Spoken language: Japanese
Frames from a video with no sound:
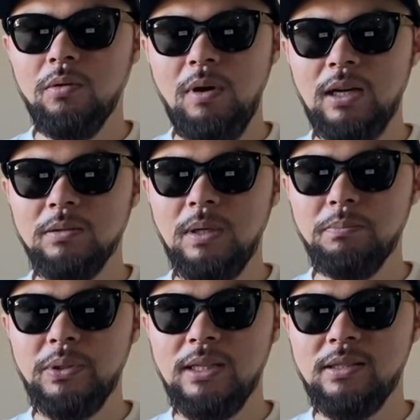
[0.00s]

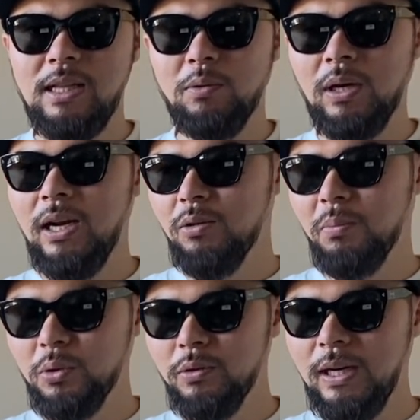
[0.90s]
ワークマンプラスなのかなと
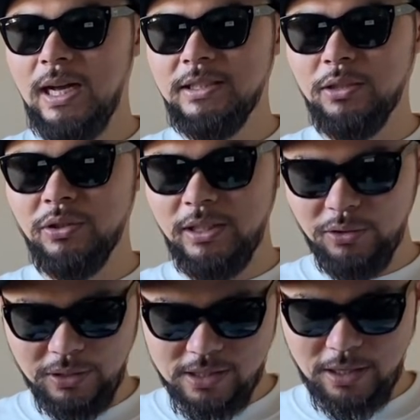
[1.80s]
僕は解釈して
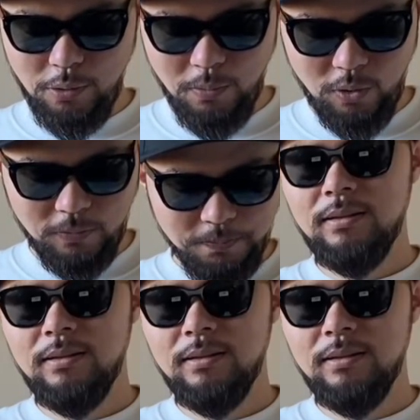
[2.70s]
るんですけども